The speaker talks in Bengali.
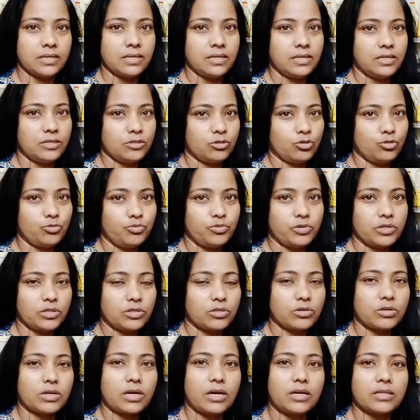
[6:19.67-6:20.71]
দুপুরের তো
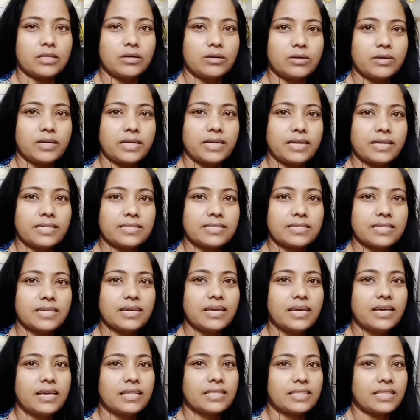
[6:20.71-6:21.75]
খাওয়া দাওয়া হয়ে গেছে
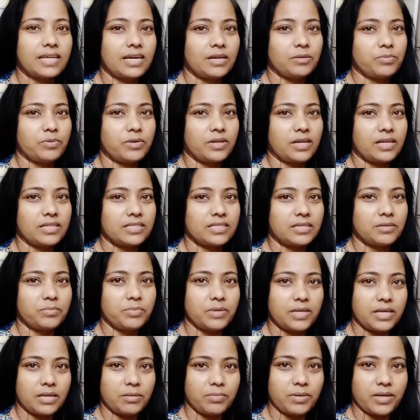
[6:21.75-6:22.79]
তারপরে আজকে
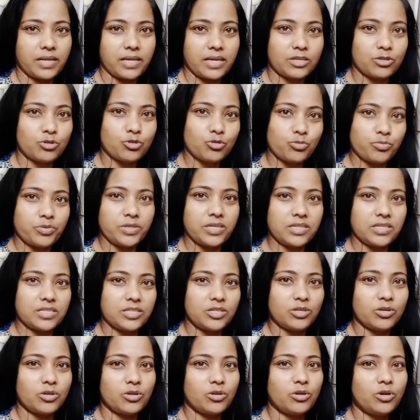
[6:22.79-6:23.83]
বিকেলবেলা একটু বৃষ্টি
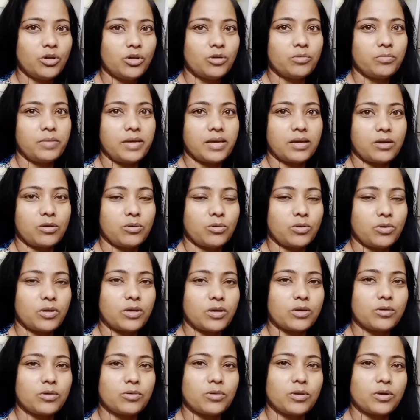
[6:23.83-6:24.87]
হলো মেঘ করে
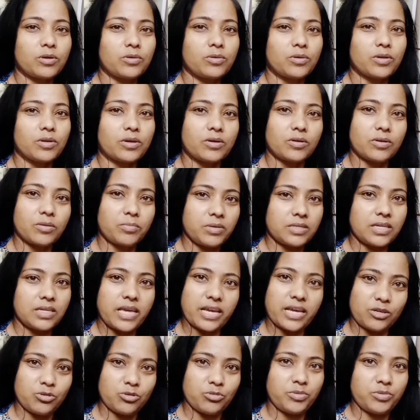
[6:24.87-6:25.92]
করে করে করে বৃষ্টি
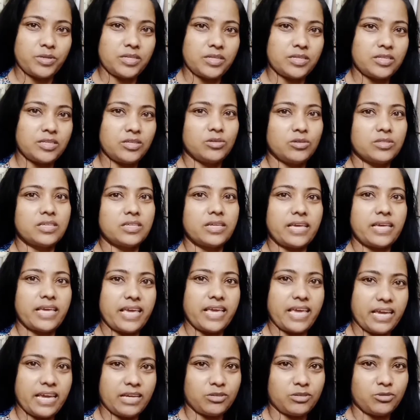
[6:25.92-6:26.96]
একটু বৃষ্টি হয়েছে
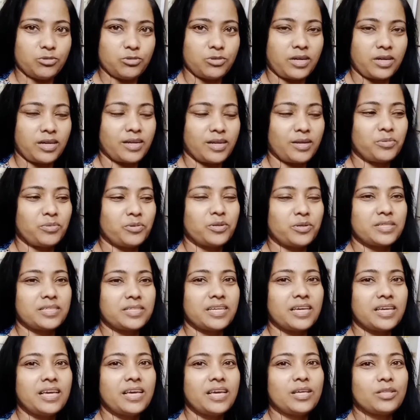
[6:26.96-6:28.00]
একটু ঠান্ডা পড়েছে
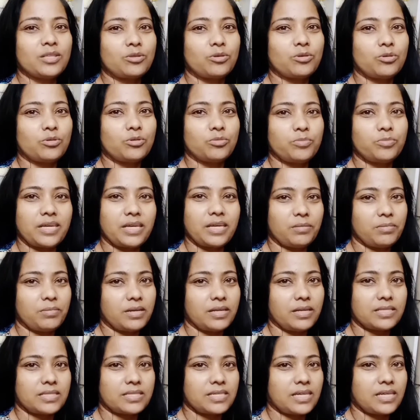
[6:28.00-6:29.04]
তো বিকেলবেলা
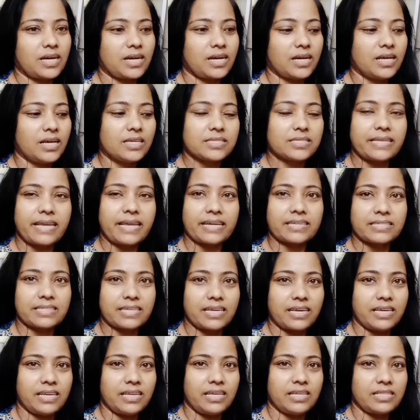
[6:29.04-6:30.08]
চা স্ন্যাক্স খেয়ে
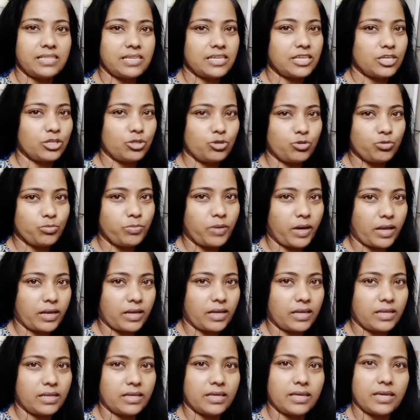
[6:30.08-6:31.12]
নিয়েছি কিছু বানাইনি
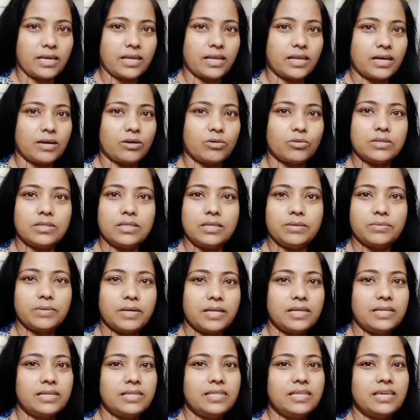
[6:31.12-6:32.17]
কেনা ওই দিওয়ালি
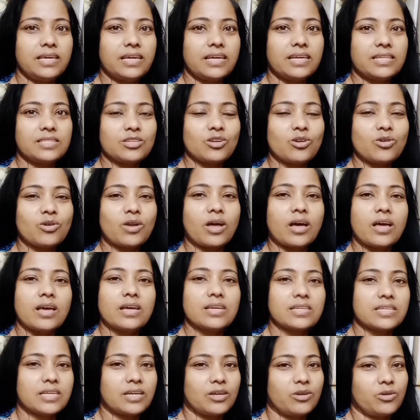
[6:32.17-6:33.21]
দিয়ে গেছিলো না
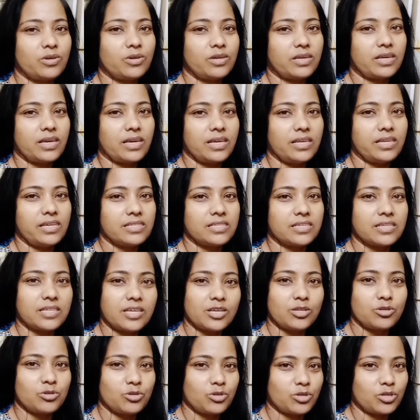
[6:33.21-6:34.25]
সেগুলোই খেয়ে নিয়েছি সেই
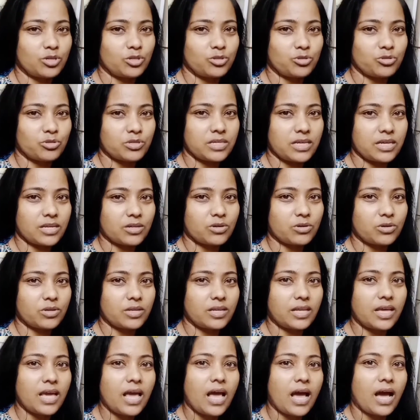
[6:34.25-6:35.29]
জন্য কিছু শেয়ার করিনি
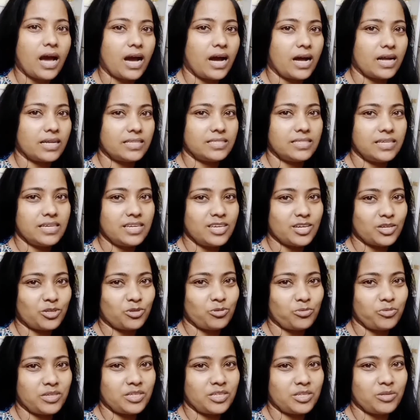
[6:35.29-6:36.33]
আর যেই একটু
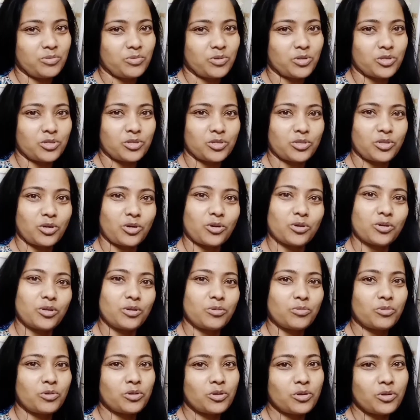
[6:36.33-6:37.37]
বৃষ্টি পড়েছে তখনই
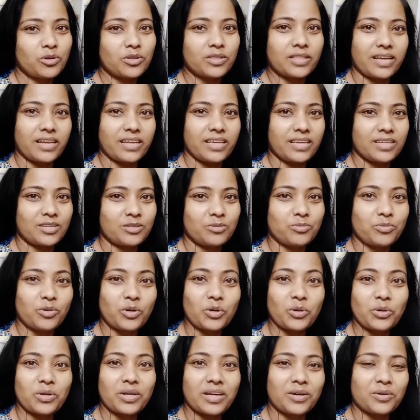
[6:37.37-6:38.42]
মনে হলো তাহলে একটু
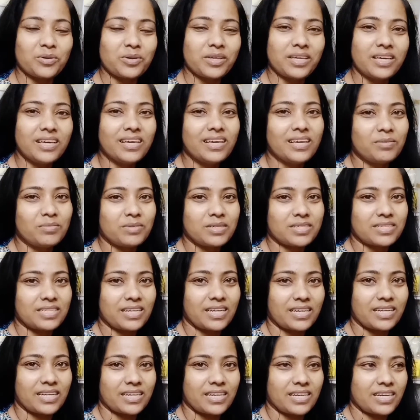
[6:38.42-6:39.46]
পরোটা করি বেশ
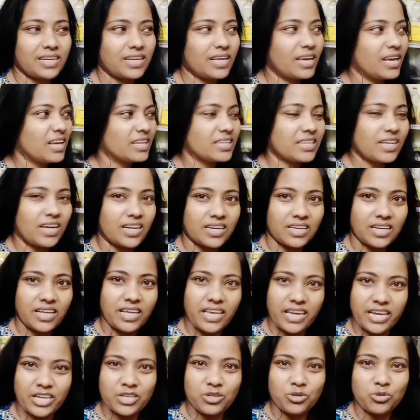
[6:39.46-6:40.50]
ঠান্ডা ঠান্ডা ঠান্ডা
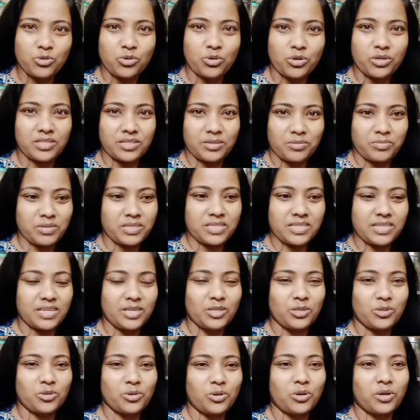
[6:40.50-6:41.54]
একটু হয়েছে বেশি
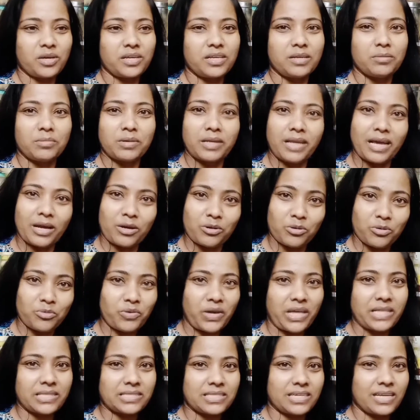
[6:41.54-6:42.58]
কিন্তু হয়নি মানে এখনও
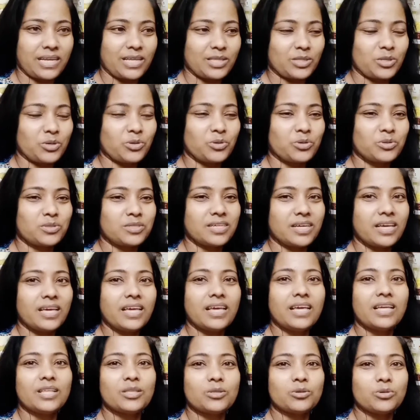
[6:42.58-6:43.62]
ফ্যান চালাতে হচ্ছে
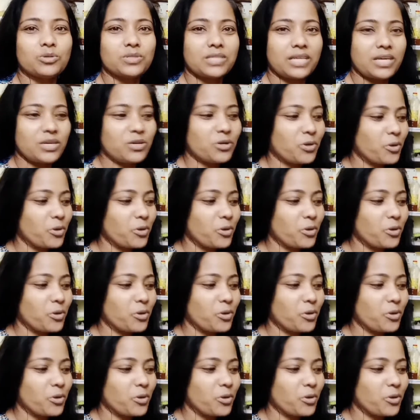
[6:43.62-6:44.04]
তো যাই হোক